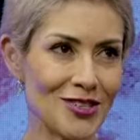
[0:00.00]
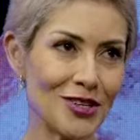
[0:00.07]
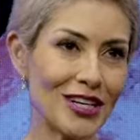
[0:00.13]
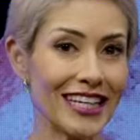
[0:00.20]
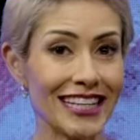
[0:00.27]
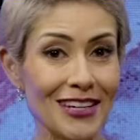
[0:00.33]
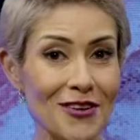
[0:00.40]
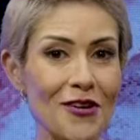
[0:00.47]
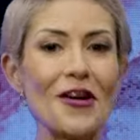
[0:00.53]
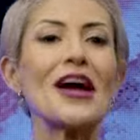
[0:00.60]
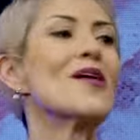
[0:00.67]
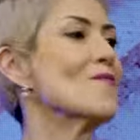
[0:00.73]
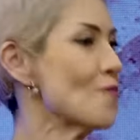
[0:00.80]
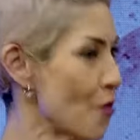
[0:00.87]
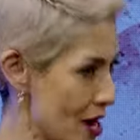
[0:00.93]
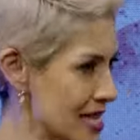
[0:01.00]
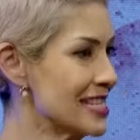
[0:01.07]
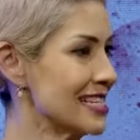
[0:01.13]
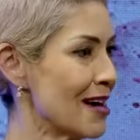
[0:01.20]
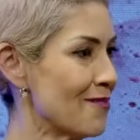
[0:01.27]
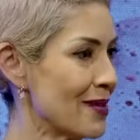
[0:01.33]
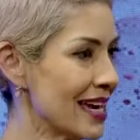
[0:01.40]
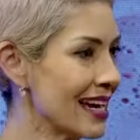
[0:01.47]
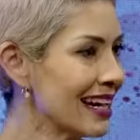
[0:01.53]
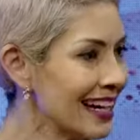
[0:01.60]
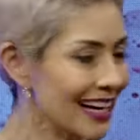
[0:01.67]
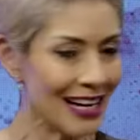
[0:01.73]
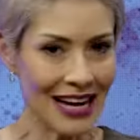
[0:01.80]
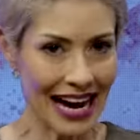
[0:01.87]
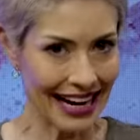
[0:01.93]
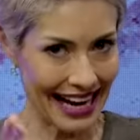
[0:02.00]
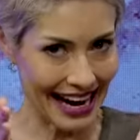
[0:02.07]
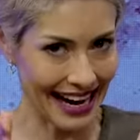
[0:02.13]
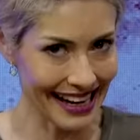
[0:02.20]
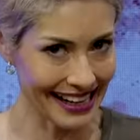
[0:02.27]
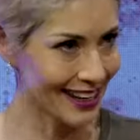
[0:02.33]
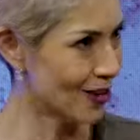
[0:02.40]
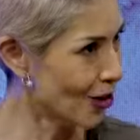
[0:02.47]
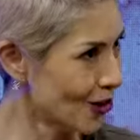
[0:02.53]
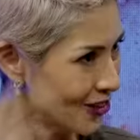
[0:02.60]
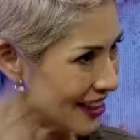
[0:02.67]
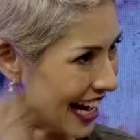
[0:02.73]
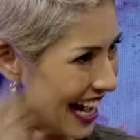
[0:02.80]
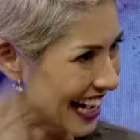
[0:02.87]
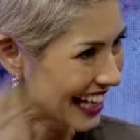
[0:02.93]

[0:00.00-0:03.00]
yo le digo, en buen chapín, que agarre onda,